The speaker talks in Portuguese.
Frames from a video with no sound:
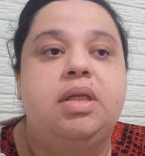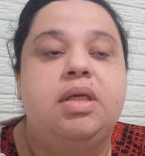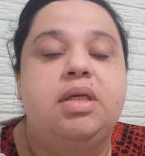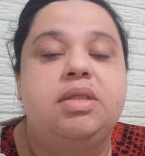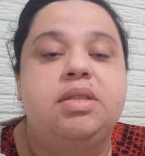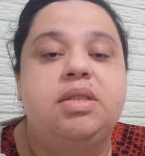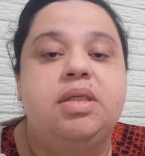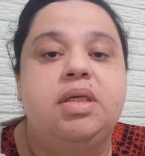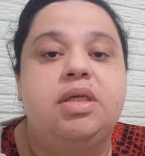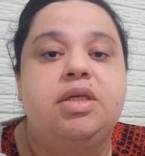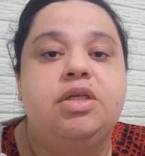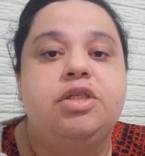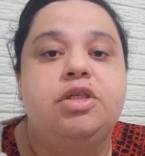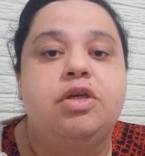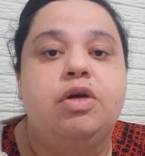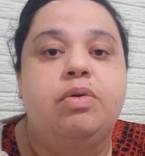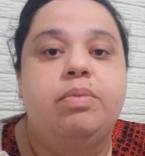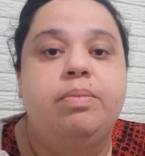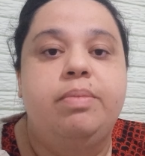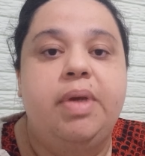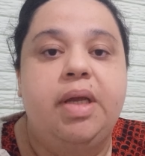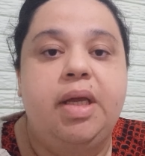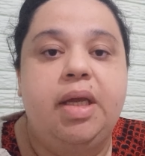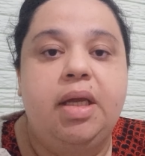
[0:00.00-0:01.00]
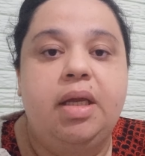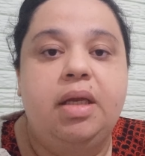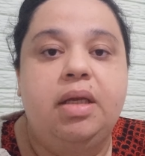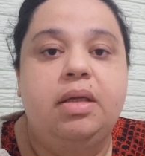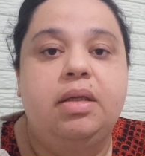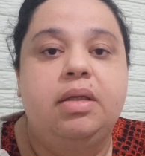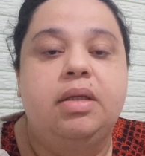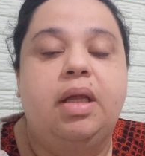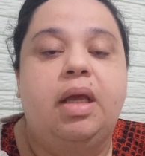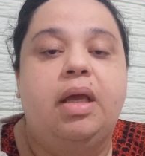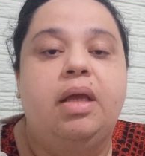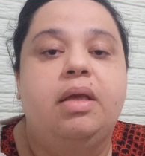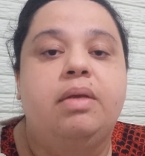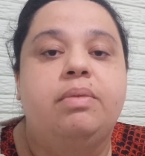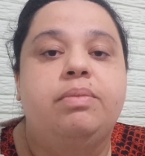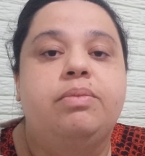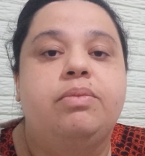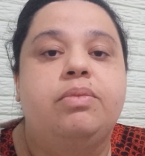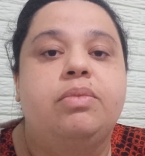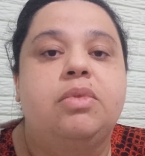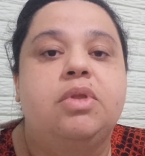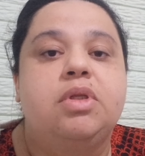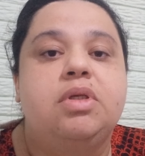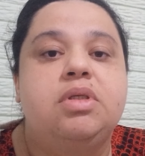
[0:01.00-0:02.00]
deseja o bem, né,
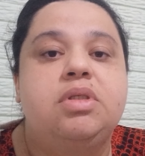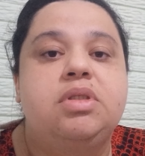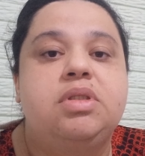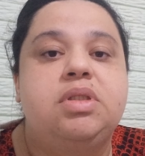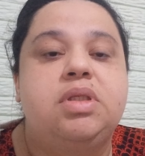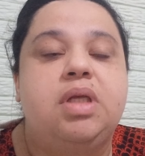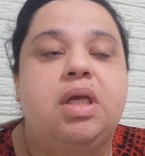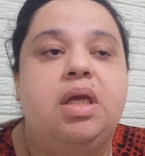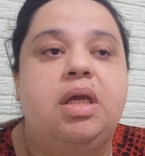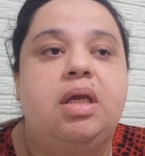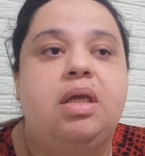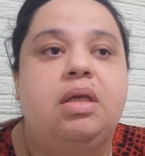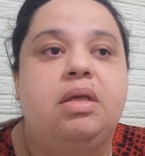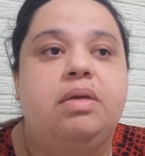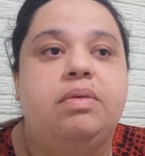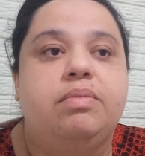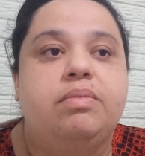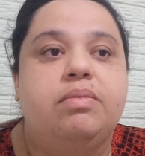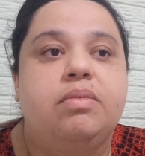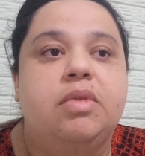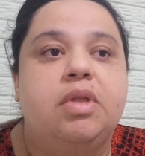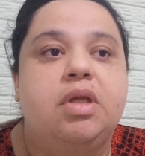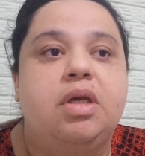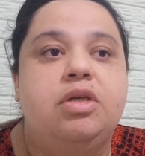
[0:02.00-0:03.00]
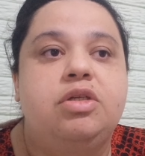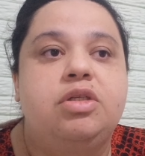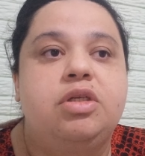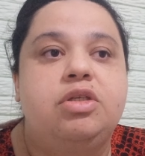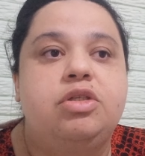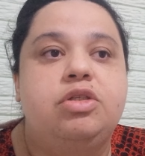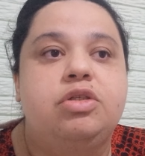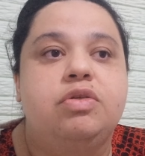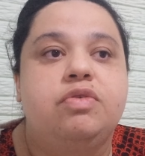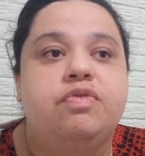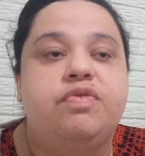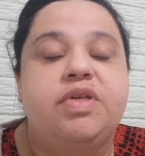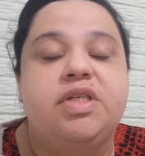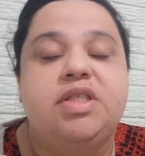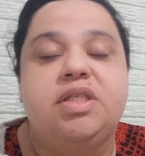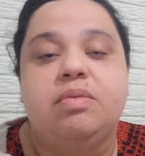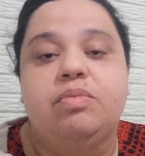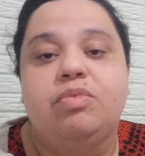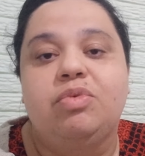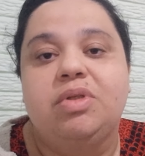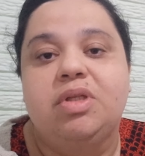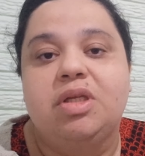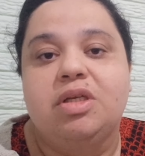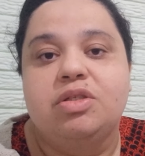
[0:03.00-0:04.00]
sem a gente não fazer
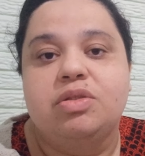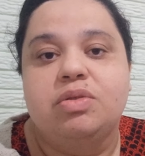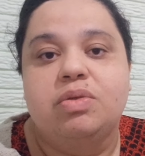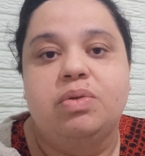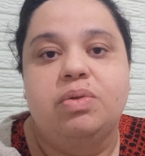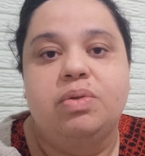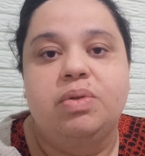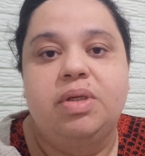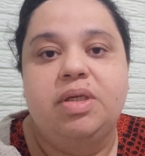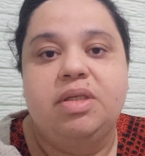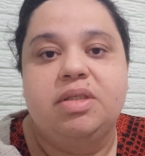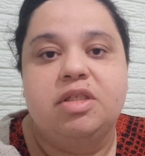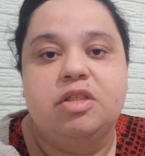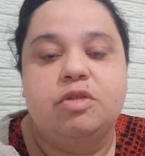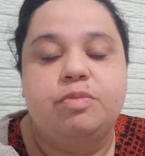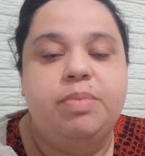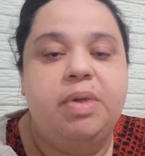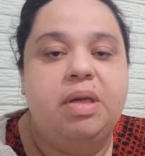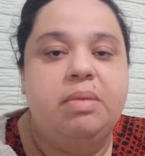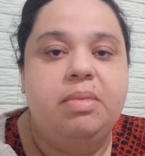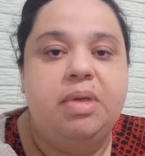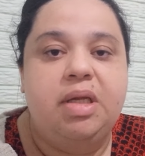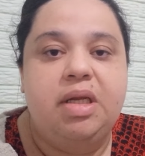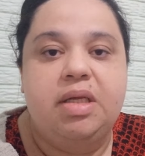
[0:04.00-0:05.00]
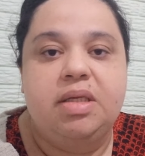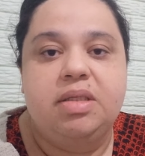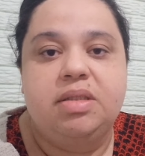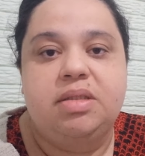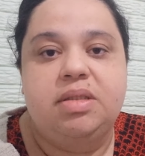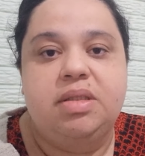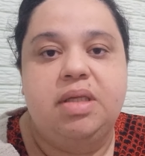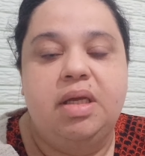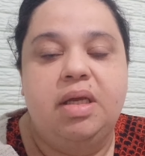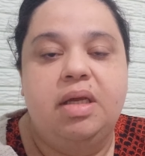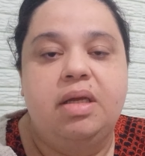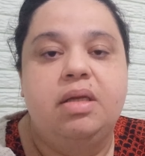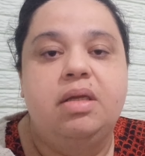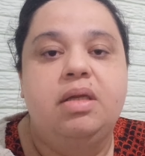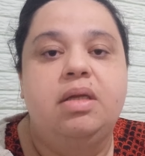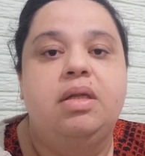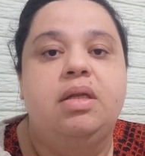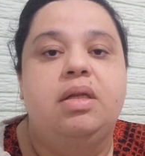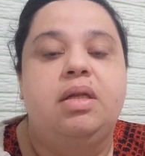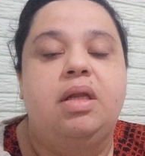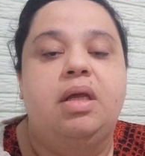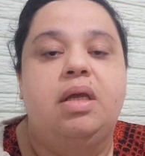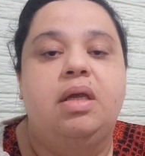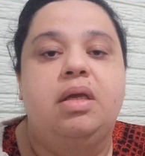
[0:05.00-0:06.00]
muitas coisas para merecer,
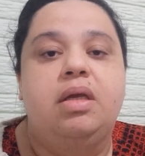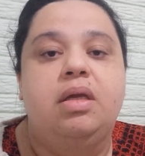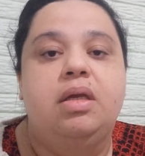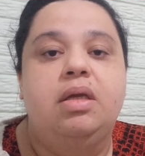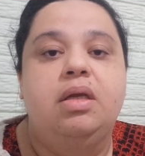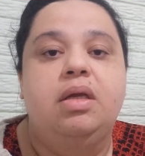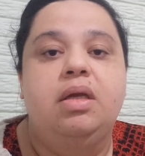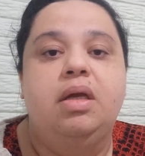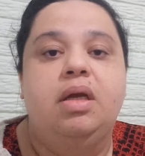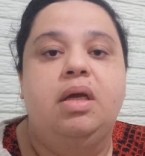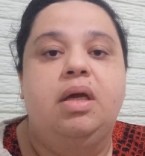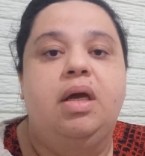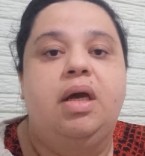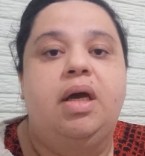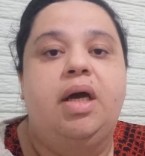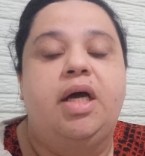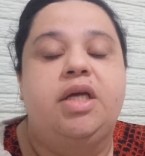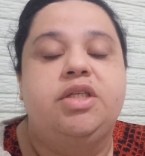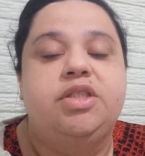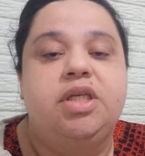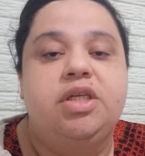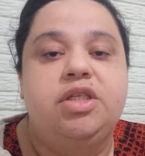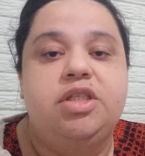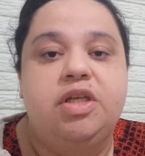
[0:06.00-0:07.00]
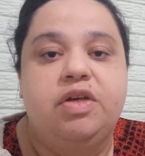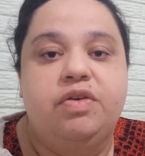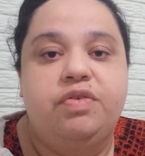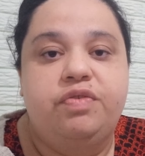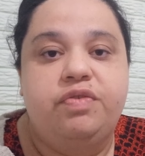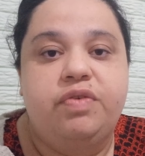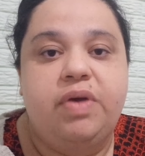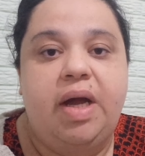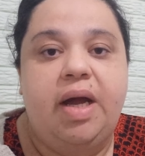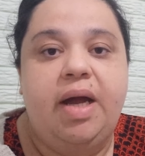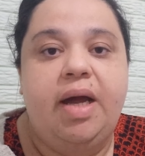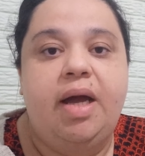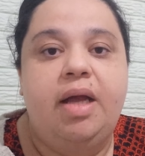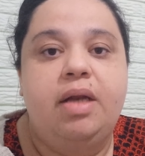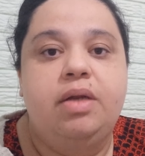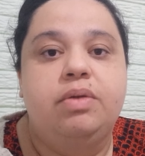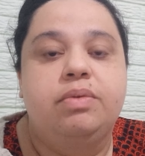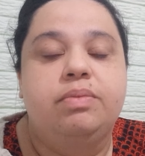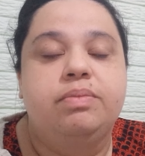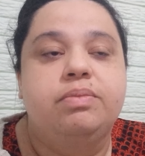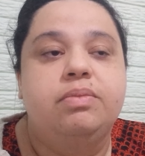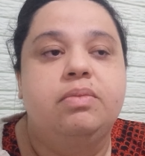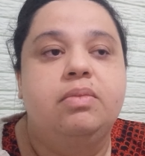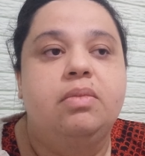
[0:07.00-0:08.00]
né? A gente é
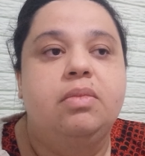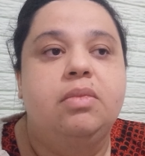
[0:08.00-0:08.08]
falho.